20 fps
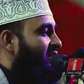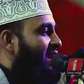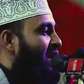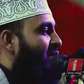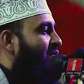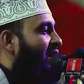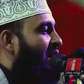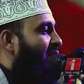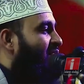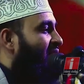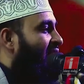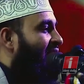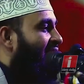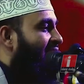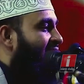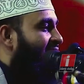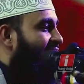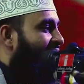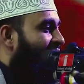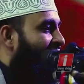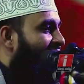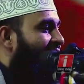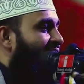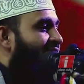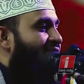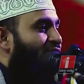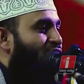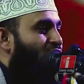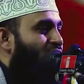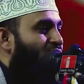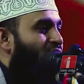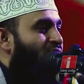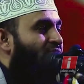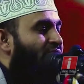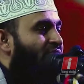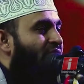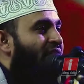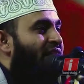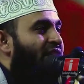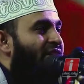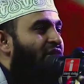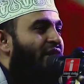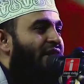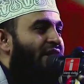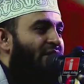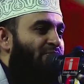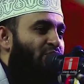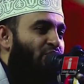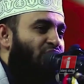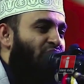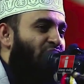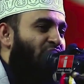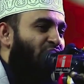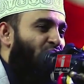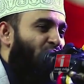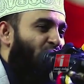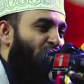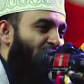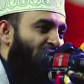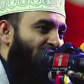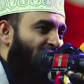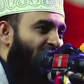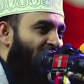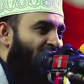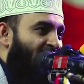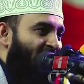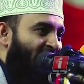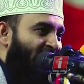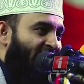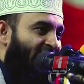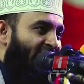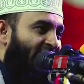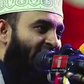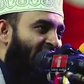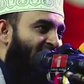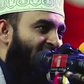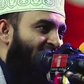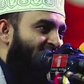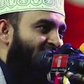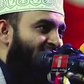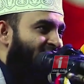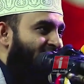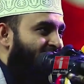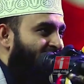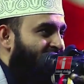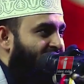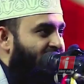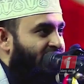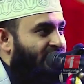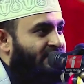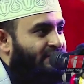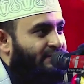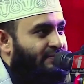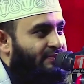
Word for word: স্বামী আপনার কাছে গেলেই যেন তার হৃদয়টা প্রশান্ত হয়ে যায় ঠিক কিনা ঠিক কিনা